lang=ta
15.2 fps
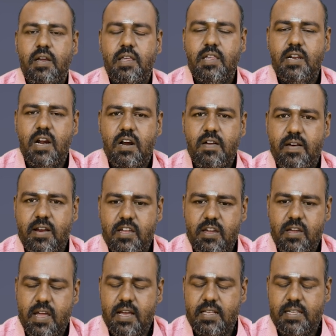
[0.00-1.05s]
இது நாள்
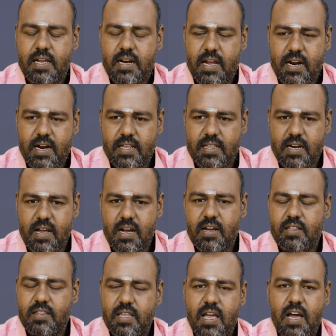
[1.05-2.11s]
வரைக்கும் ஏன் சார் லக்கணத்தை
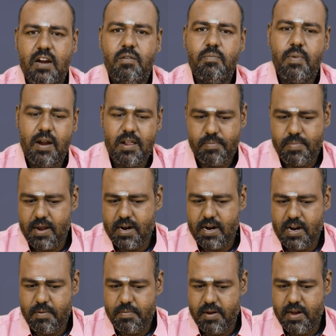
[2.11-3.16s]
நகர்த்தி யாரும் படம்
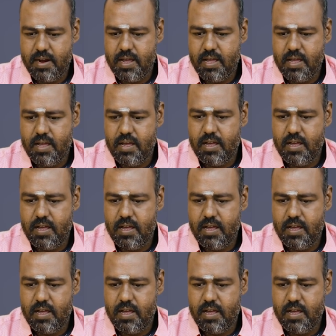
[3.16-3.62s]
பார்க்கல அப்படின்னா